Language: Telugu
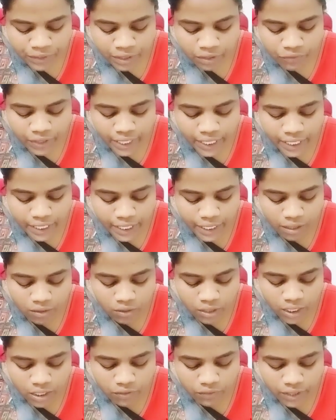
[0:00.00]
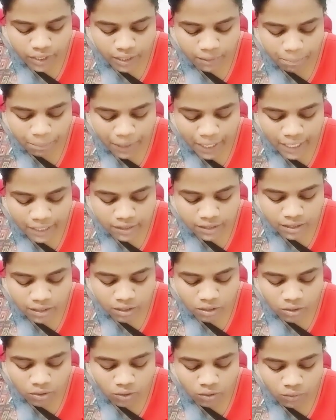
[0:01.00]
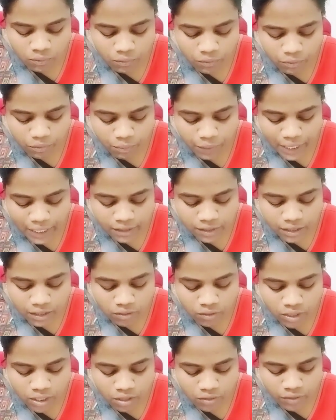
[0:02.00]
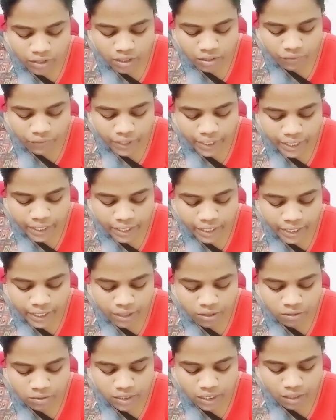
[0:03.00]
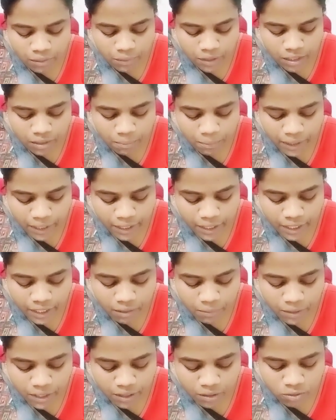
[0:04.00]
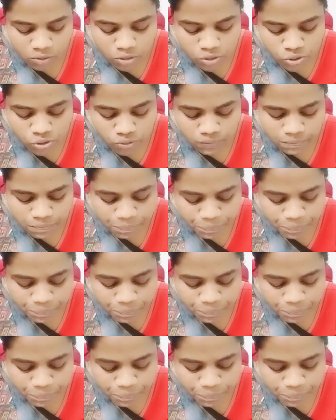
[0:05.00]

వేడి నీళ్ళు ఉన్నటువంటి పాత్రలో పాత్రలో ఉన్నటువంటి వేడి నీళ్ళు తన మీద పడినాయి అనమాట కొంచెం